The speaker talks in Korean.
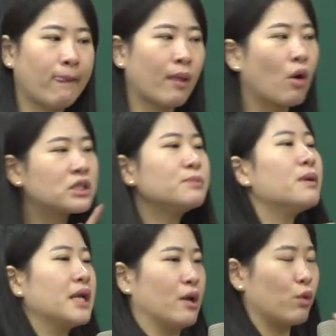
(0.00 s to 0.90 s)

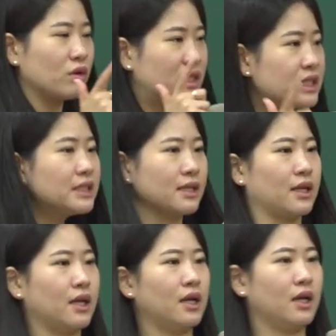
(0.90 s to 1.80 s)
거짓말이 아니고 이건
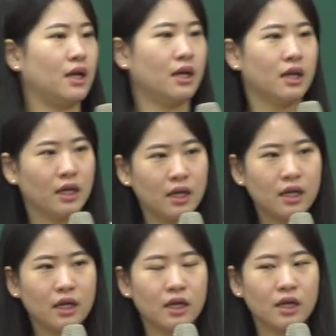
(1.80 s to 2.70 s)
진짜다.
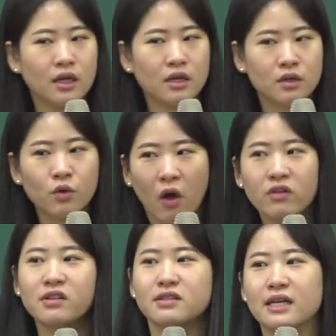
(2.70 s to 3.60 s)
그리고
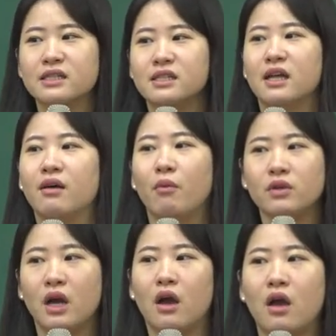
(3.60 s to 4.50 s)
영적 사실이다.
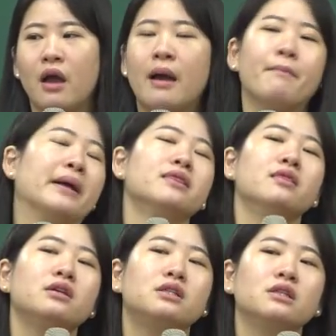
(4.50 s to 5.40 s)
뭐냐?
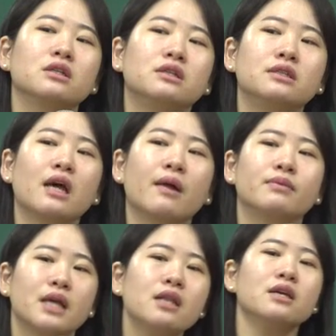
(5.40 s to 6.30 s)
반드시 그
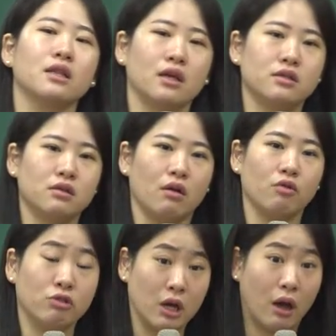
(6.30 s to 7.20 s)
사람을 살리게 돼 있어요.
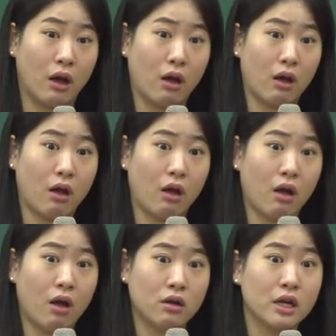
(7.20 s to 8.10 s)
우리가.
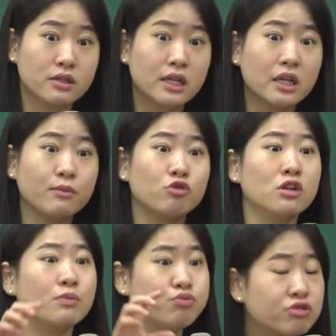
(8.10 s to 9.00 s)
그래서 하나님
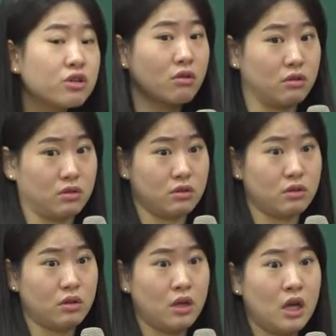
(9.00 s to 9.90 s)
우리를 부르셨거든.
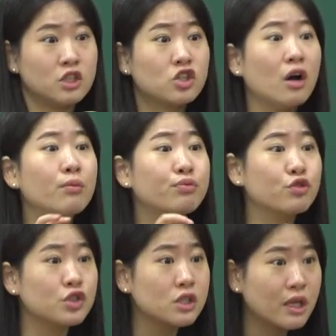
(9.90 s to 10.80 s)
처음
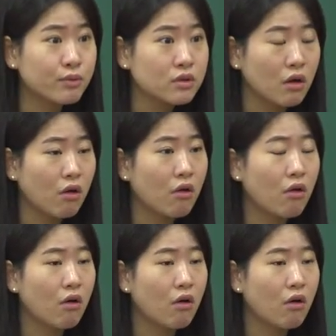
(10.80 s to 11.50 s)
부르실 때부터